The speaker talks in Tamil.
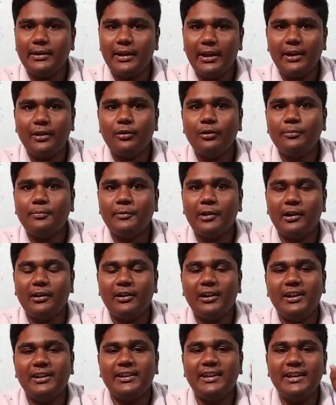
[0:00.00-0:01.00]
ஏ
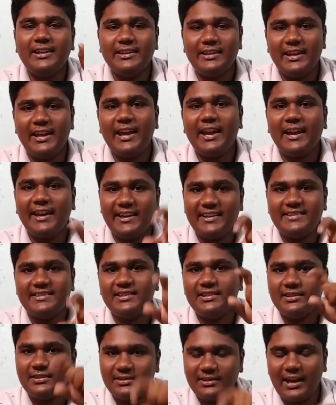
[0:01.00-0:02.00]
குரூப்காரங்களுக்கு ஏஹெச்